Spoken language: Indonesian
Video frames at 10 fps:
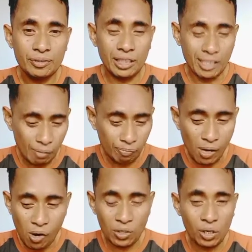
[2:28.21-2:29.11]

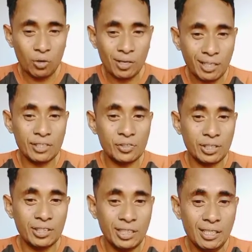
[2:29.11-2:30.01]
Kenapa orang-orang
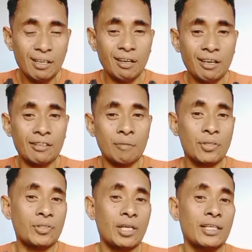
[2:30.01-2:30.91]
Kristen dihina karena
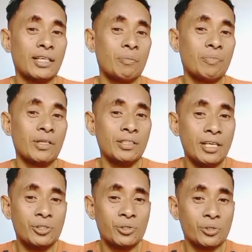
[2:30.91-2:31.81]
percaya kepada
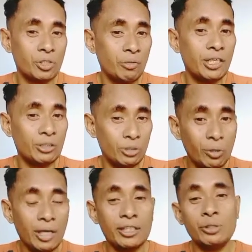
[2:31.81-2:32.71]
Yesus sebagai
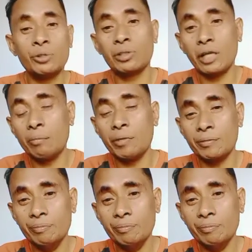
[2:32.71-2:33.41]
Tuhan dan Juru Selamat?